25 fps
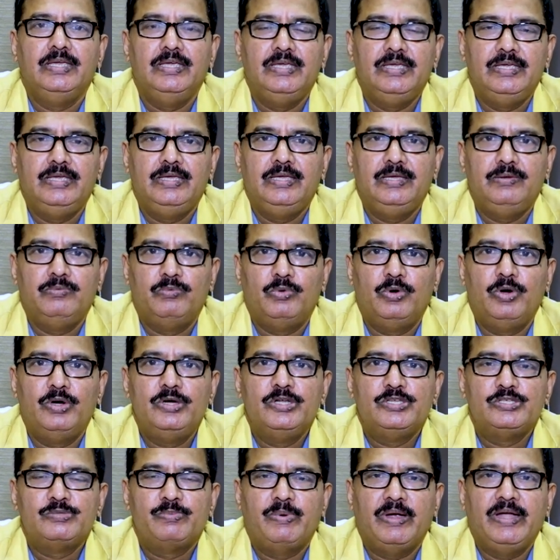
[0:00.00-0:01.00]
ఈ
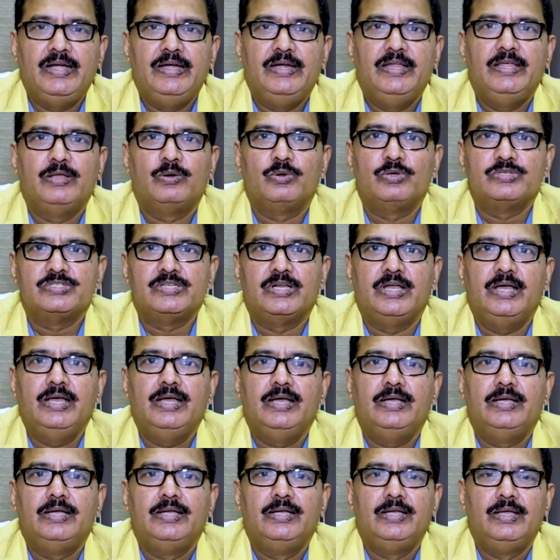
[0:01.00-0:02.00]
వరల్డ్ స్పైన్ డే రోజున
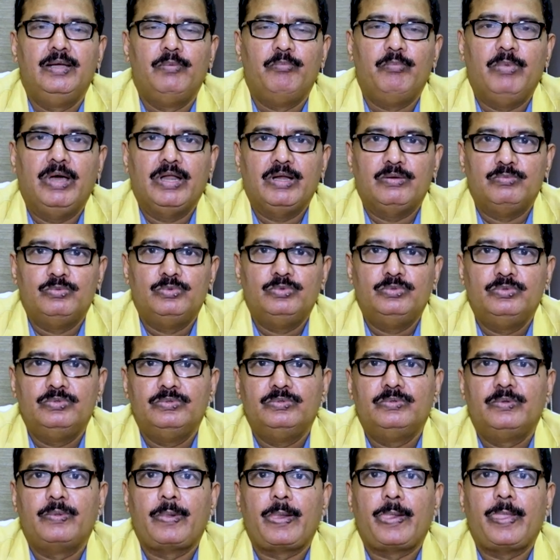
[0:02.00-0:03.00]
మనము
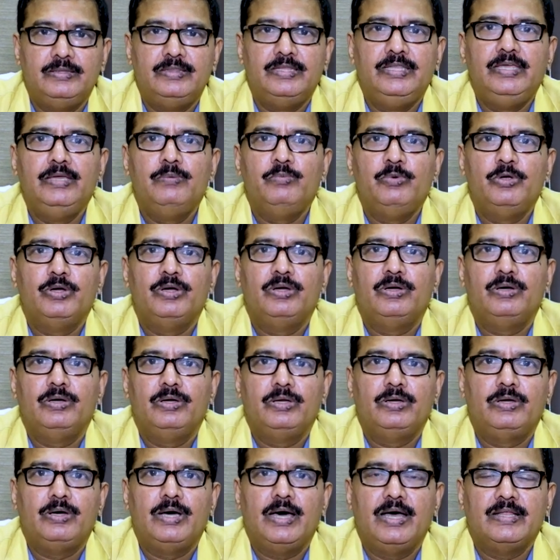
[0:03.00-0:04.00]

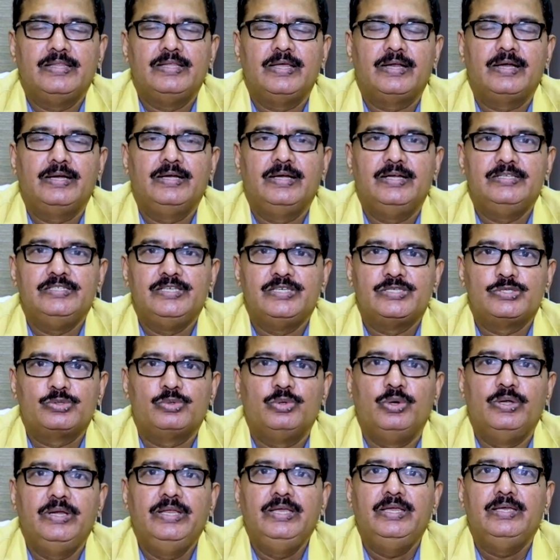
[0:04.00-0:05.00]
థీమ్ను ఆధారంగా
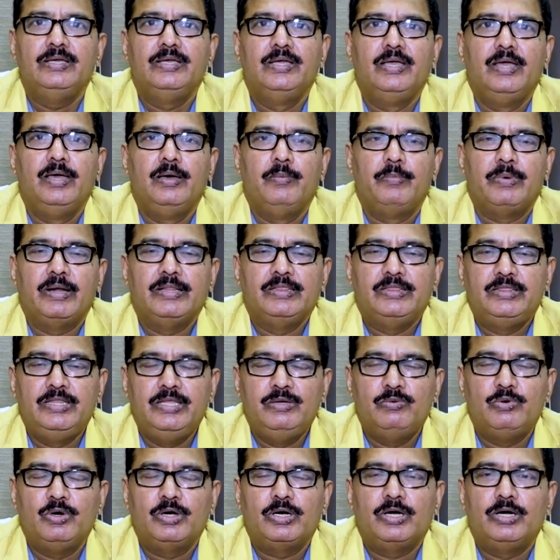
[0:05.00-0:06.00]
చేసుకొని ప్రతి
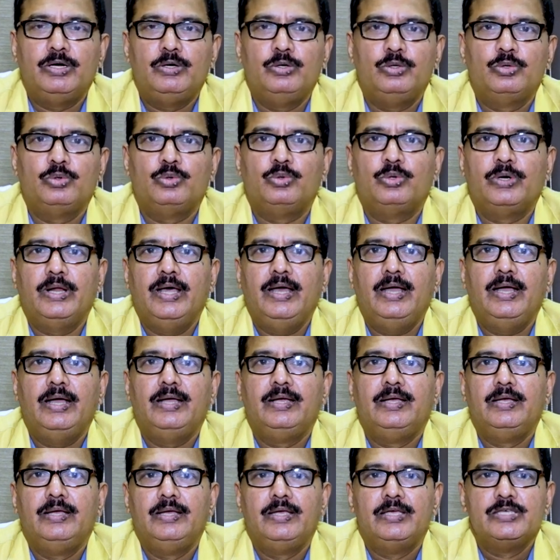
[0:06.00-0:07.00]
ఒక్కళ్ళు కూడా
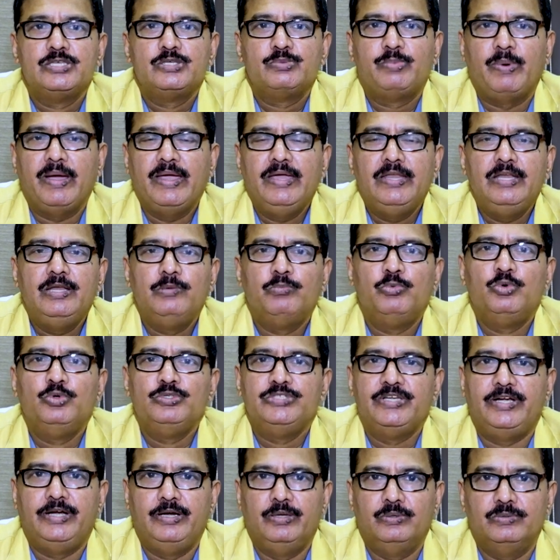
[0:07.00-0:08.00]
స్పైన్ని మూవ్
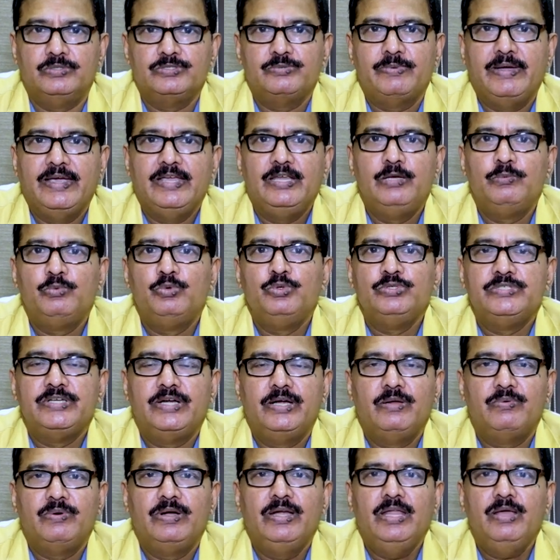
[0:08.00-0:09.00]
చేయడం స్పైన్ని మూవ్
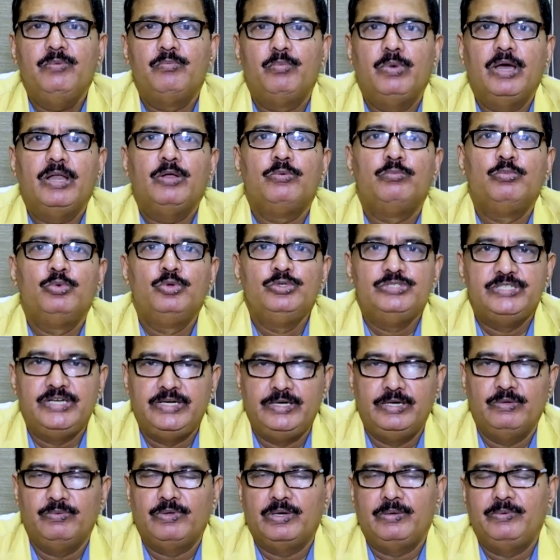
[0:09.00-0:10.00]
చేయడం అంటే మనం మూవ్
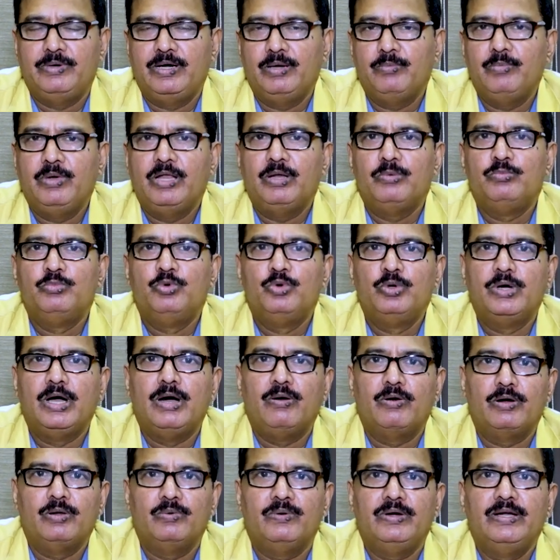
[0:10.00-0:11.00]
చేయడం అనమాట మనం మూవ్
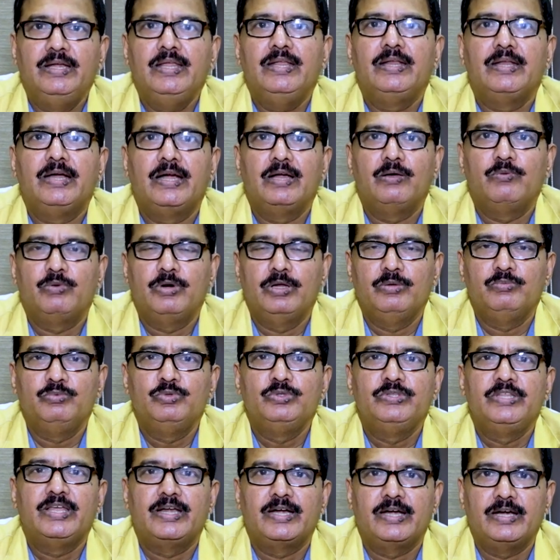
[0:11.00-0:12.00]
కావడం అంటే నడవడము
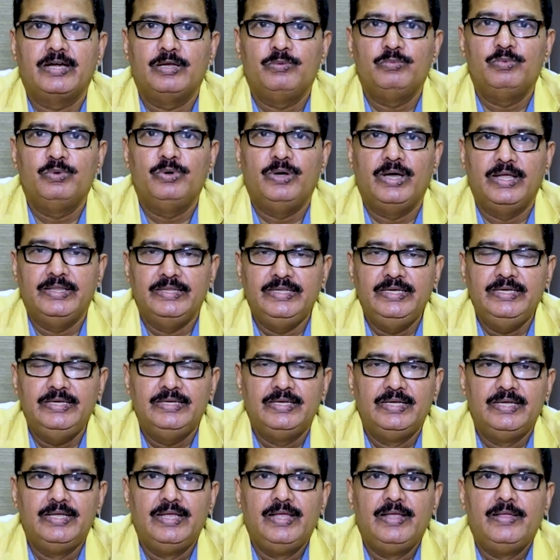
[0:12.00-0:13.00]
తిరగడము అది
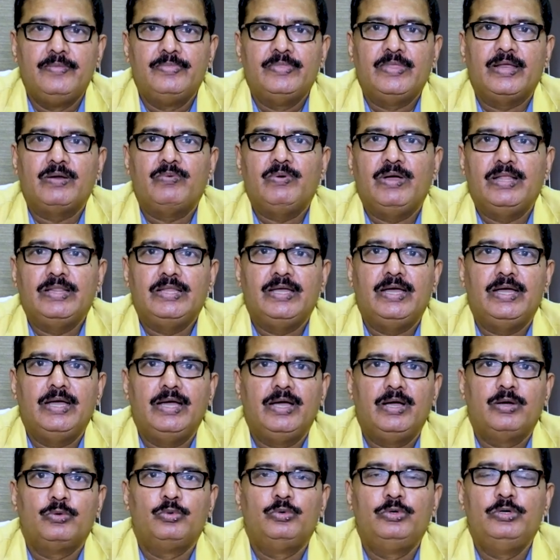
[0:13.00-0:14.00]
తర్వాత
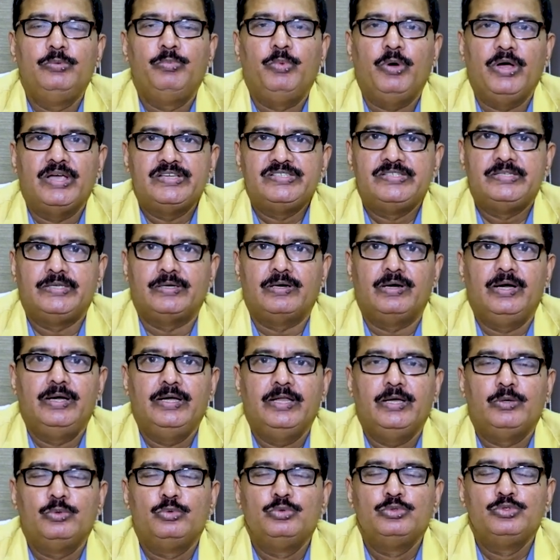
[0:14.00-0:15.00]
గుడ్ పాశ్చర్
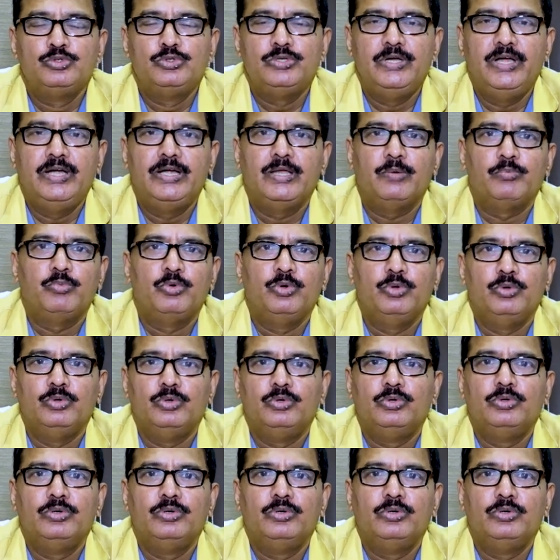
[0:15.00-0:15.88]
అంటే కూర్చునేటప్పుడు